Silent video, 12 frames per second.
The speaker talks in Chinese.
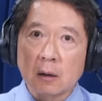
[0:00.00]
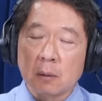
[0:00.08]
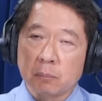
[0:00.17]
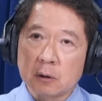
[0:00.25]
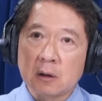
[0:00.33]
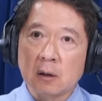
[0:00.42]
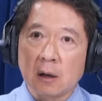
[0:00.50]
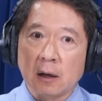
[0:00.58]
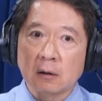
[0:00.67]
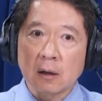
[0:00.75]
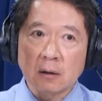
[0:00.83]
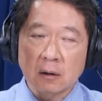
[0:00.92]
也不尽
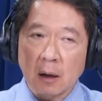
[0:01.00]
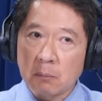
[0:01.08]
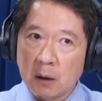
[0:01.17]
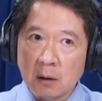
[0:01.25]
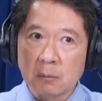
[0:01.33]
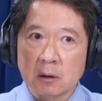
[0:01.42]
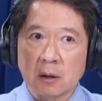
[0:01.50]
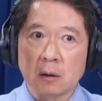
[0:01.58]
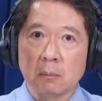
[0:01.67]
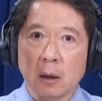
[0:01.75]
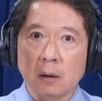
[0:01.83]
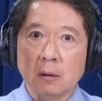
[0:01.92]
然，但是他没那么亲
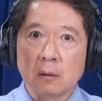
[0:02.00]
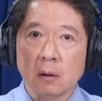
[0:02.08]
美。